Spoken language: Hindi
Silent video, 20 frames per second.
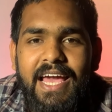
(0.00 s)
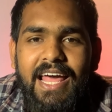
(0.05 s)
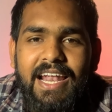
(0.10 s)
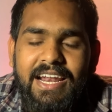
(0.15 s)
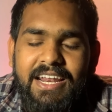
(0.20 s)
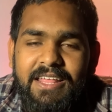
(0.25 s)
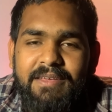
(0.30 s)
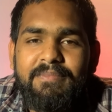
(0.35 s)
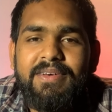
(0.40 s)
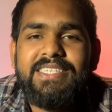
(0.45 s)

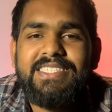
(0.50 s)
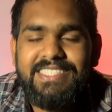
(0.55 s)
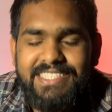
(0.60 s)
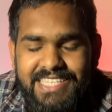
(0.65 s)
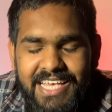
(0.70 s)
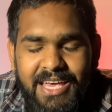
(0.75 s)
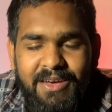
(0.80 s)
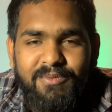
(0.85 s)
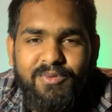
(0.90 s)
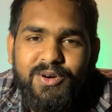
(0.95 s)
गैलरी में
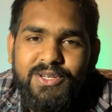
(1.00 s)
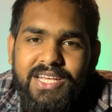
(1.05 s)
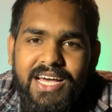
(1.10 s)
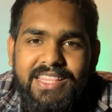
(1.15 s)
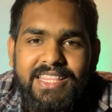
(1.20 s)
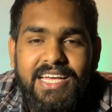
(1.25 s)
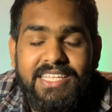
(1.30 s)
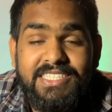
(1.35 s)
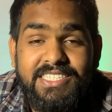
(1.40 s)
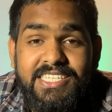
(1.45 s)
सेव हो
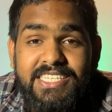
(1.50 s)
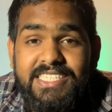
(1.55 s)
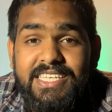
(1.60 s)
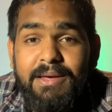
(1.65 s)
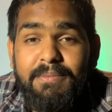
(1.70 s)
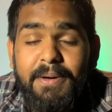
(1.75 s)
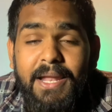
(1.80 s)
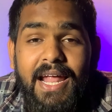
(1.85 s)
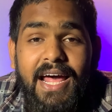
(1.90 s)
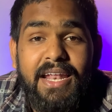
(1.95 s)
जाता है
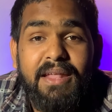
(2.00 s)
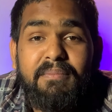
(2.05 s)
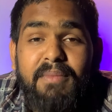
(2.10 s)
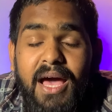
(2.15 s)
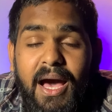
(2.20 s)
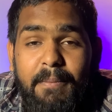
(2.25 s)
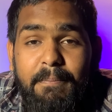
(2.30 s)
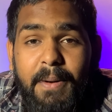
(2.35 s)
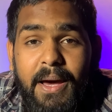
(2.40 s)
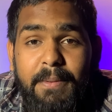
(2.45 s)
जिसे बनाने में
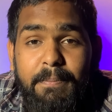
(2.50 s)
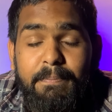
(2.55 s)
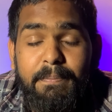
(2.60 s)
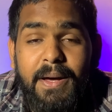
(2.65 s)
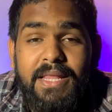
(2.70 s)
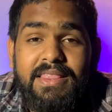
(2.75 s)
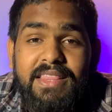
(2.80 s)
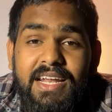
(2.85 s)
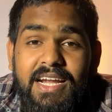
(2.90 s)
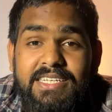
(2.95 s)
आप भाई
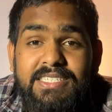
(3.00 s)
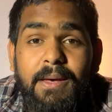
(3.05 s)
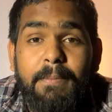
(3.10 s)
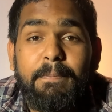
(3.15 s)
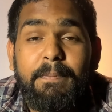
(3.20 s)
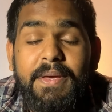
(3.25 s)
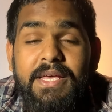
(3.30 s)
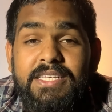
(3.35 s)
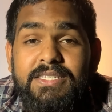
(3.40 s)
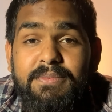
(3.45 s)
15 से
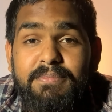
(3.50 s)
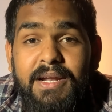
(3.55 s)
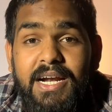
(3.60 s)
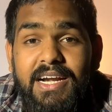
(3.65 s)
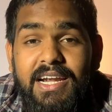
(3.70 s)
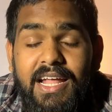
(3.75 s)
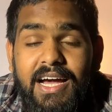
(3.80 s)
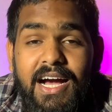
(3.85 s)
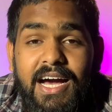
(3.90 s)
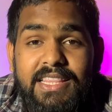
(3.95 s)
20
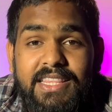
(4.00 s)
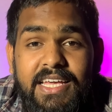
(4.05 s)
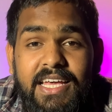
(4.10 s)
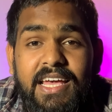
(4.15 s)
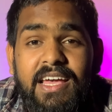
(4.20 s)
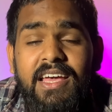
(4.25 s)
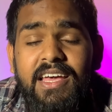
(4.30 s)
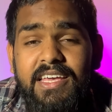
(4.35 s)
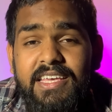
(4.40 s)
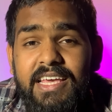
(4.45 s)
मिनट लगाते
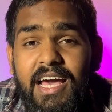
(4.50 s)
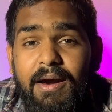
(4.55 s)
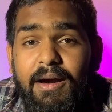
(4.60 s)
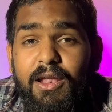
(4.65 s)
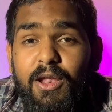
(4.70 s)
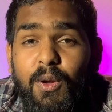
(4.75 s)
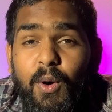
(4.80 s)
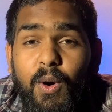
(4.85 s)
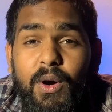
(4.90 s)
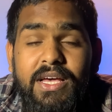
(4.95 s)
हैं या
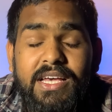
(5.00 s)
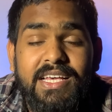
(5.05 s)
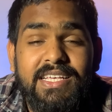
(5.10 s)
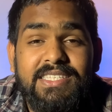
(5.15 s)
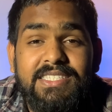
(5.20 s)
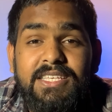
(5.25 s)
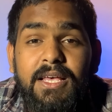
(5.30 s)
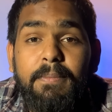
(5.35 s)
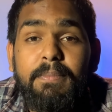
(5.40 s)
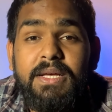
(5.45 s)
लोग
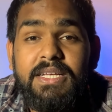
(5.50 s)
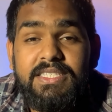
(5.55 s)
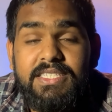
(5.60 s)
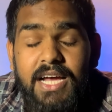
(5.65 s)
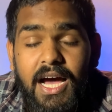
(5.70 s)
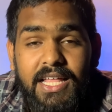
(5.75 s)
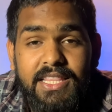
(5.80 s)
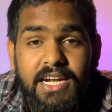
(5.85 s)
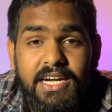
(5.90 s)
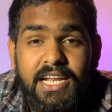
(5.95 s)
इससे भी
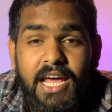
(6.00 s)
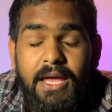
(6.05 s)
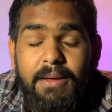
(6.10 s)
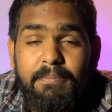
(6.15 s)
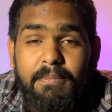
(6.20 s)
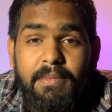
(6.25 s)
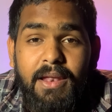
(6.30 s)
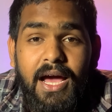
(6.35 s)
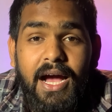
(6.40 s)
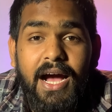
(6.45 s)
ज़्यादा
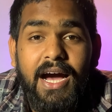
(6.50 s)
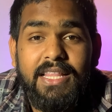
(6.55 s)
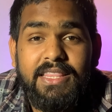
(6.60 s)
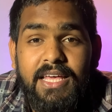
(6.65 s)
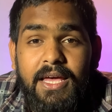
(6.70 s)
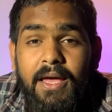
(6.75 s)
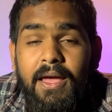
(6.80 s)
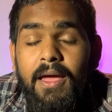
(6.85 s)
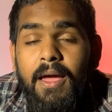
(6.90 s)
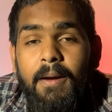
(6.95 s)
टाइम लगाते
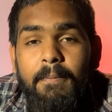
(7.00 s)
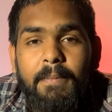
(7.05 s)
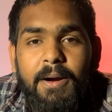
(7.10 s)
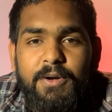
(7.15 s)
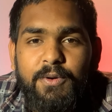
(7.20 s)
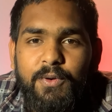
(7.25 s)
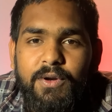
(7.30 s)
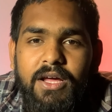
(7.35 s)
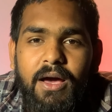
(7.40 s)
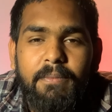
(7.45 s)
हैं बट उनका